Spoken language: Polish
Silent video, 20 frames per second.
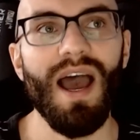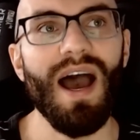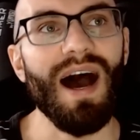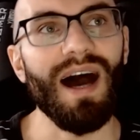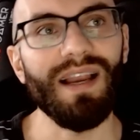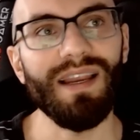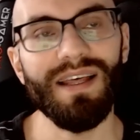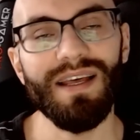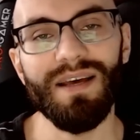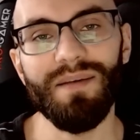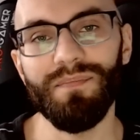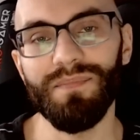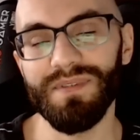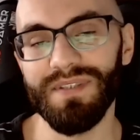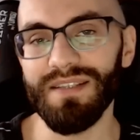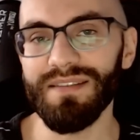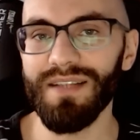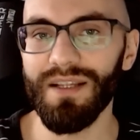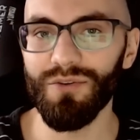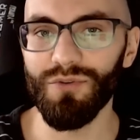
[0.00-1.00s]
Ale
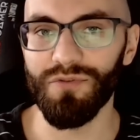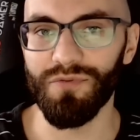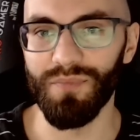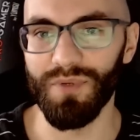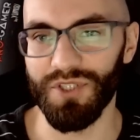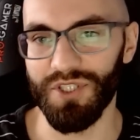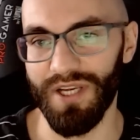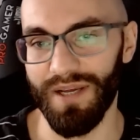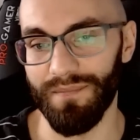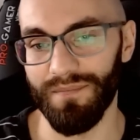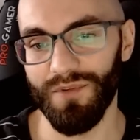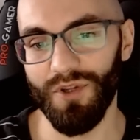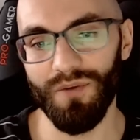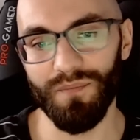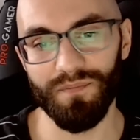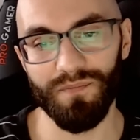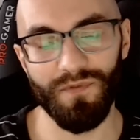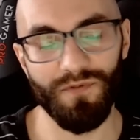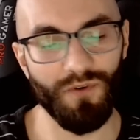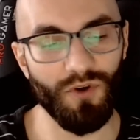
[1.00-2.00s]
zastanówmy się,
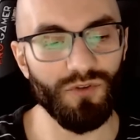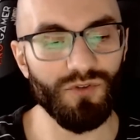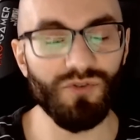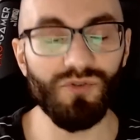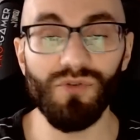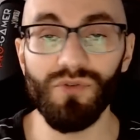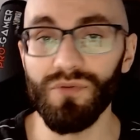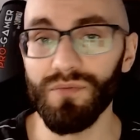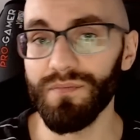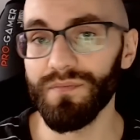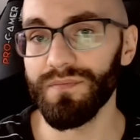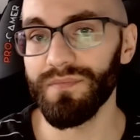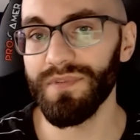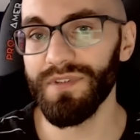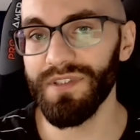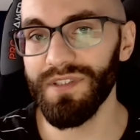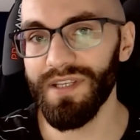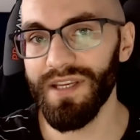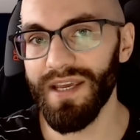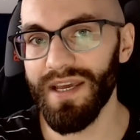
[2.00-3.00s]
no w końcu
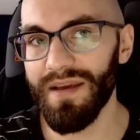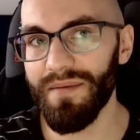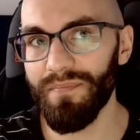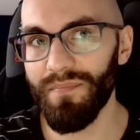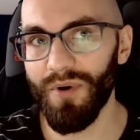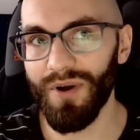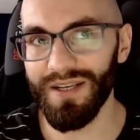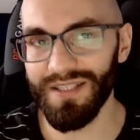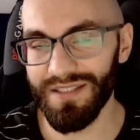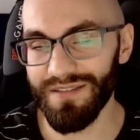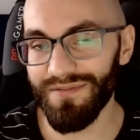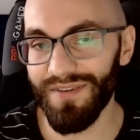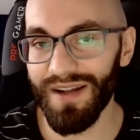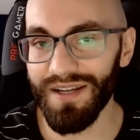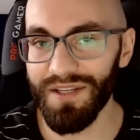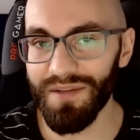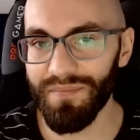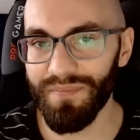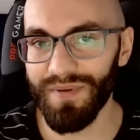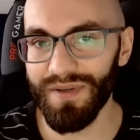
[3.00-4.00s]
nie
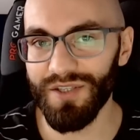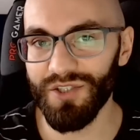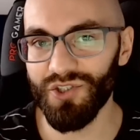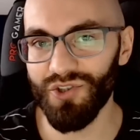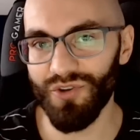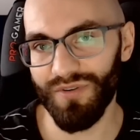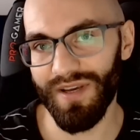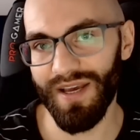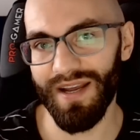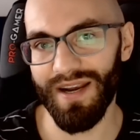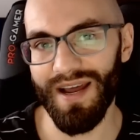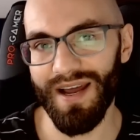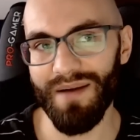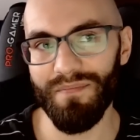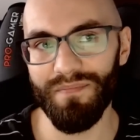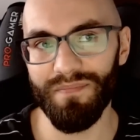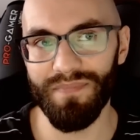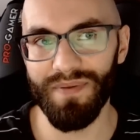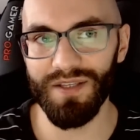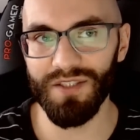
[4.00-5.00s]
pokazywaliby Jokera
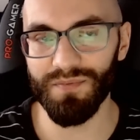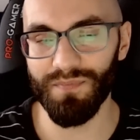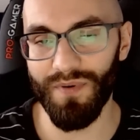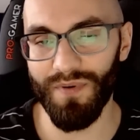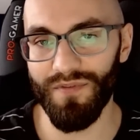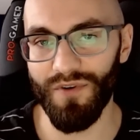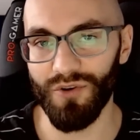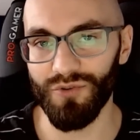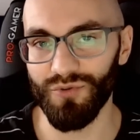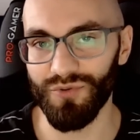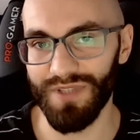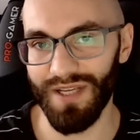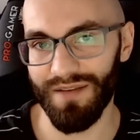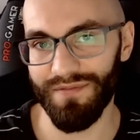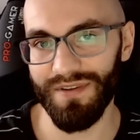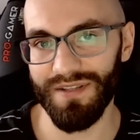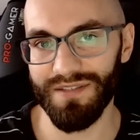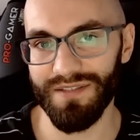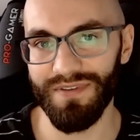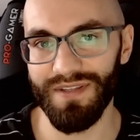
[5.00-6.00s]
bez powodu, tak
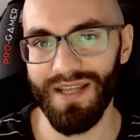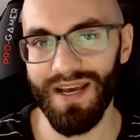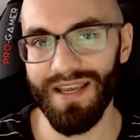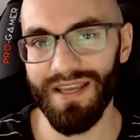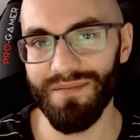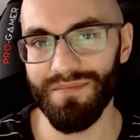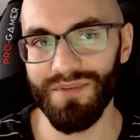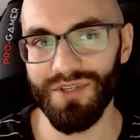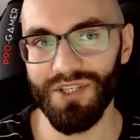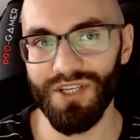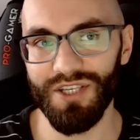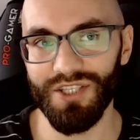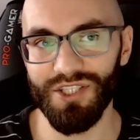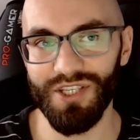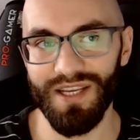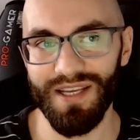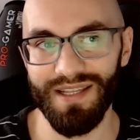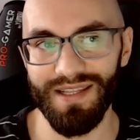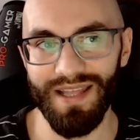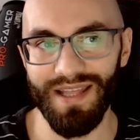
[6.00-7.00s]
więc wydaje mi się,
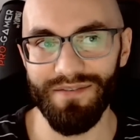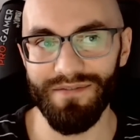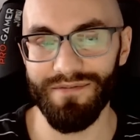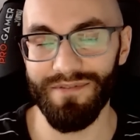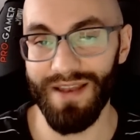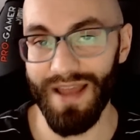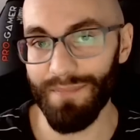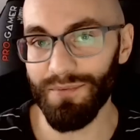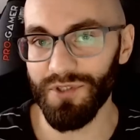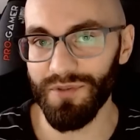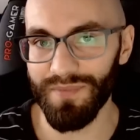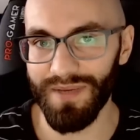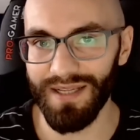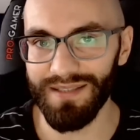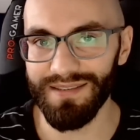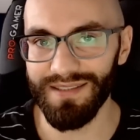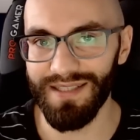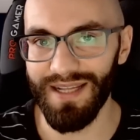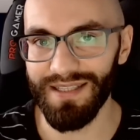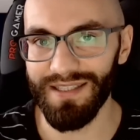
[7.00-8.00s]
że najlepszym
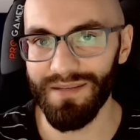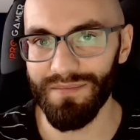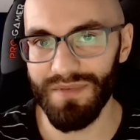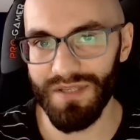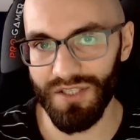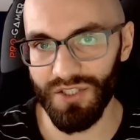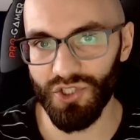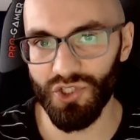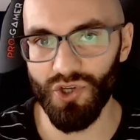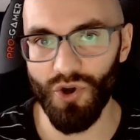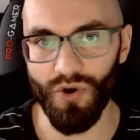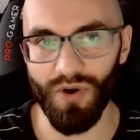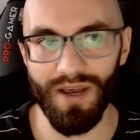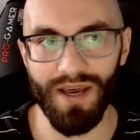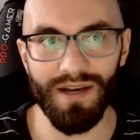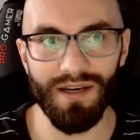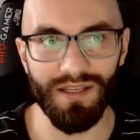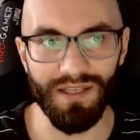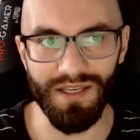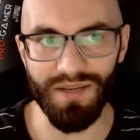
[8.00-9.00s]
kandydatem jest
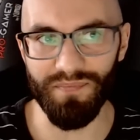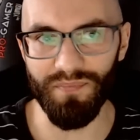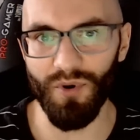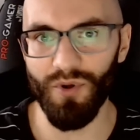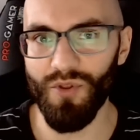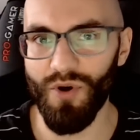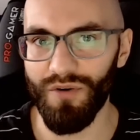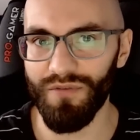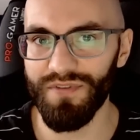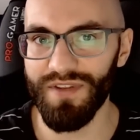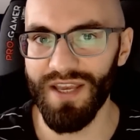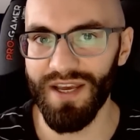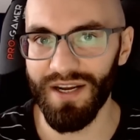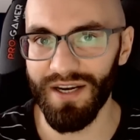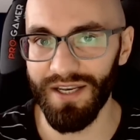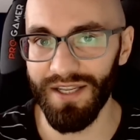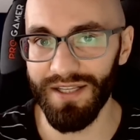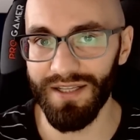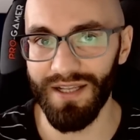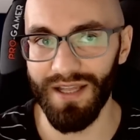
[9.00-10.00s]
Joker i ponownie
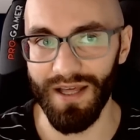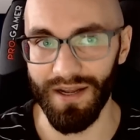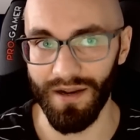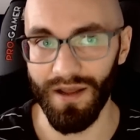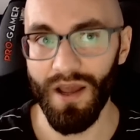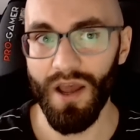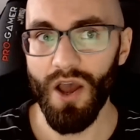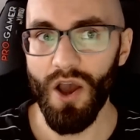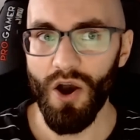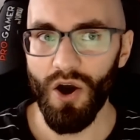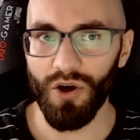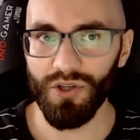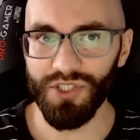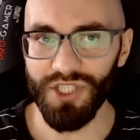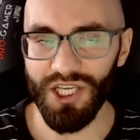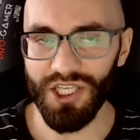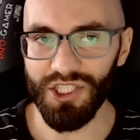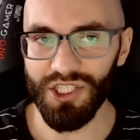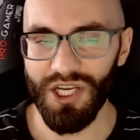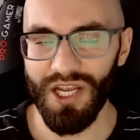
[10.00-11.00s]
Riddler.
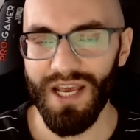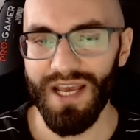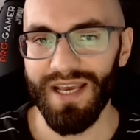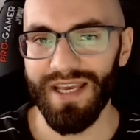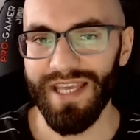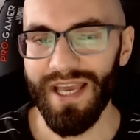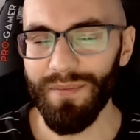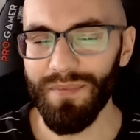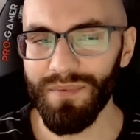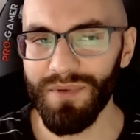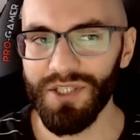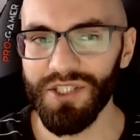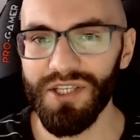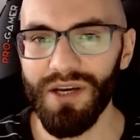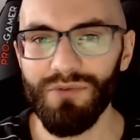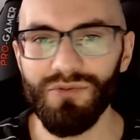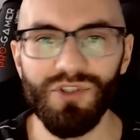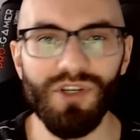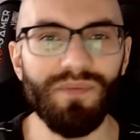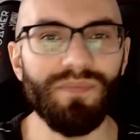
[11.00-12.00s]
Chociaż ja bym
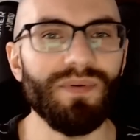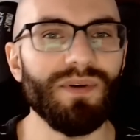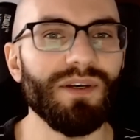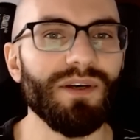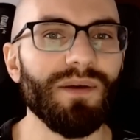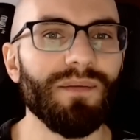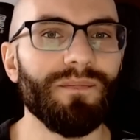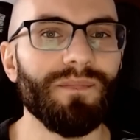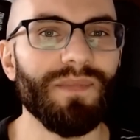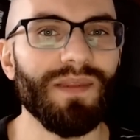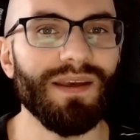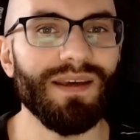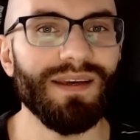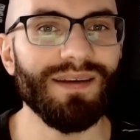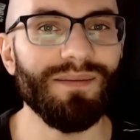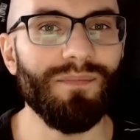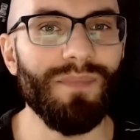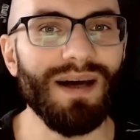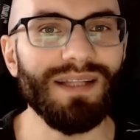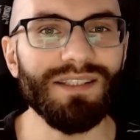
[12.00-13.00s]
chciał, żeby
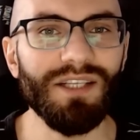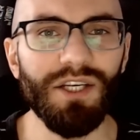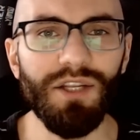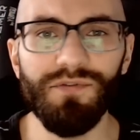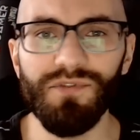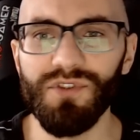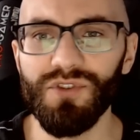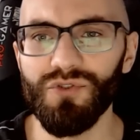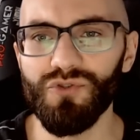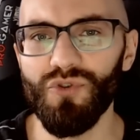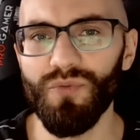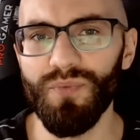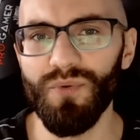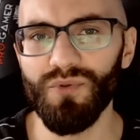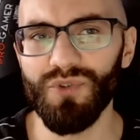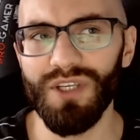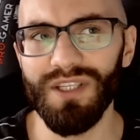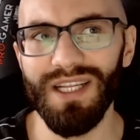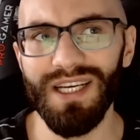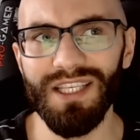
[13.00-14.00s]
e, Matt Reeves skupił
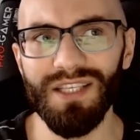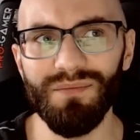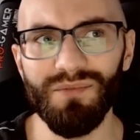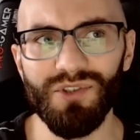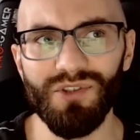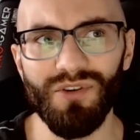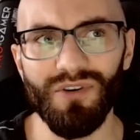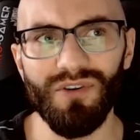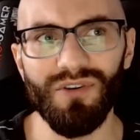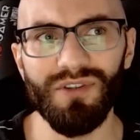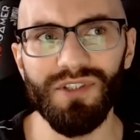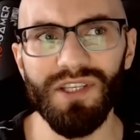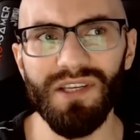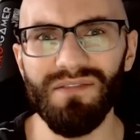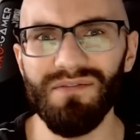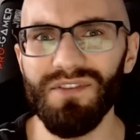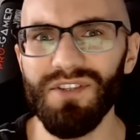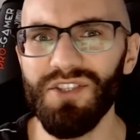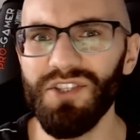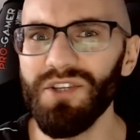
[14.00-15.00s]
się na kimś, kogo nie
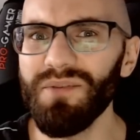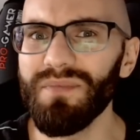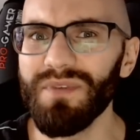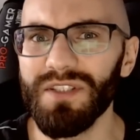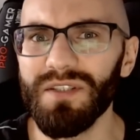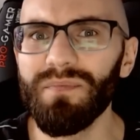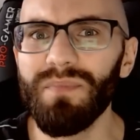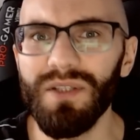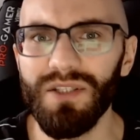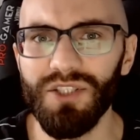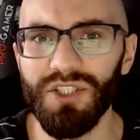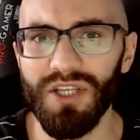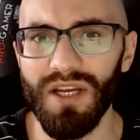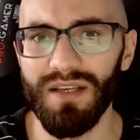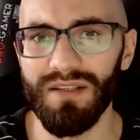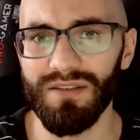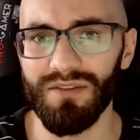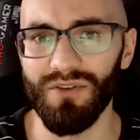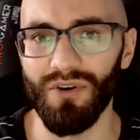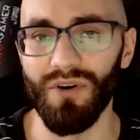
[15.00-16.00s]
widzimy zbyt
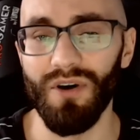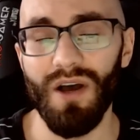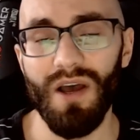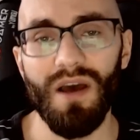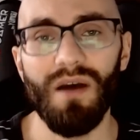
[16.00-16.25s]
często.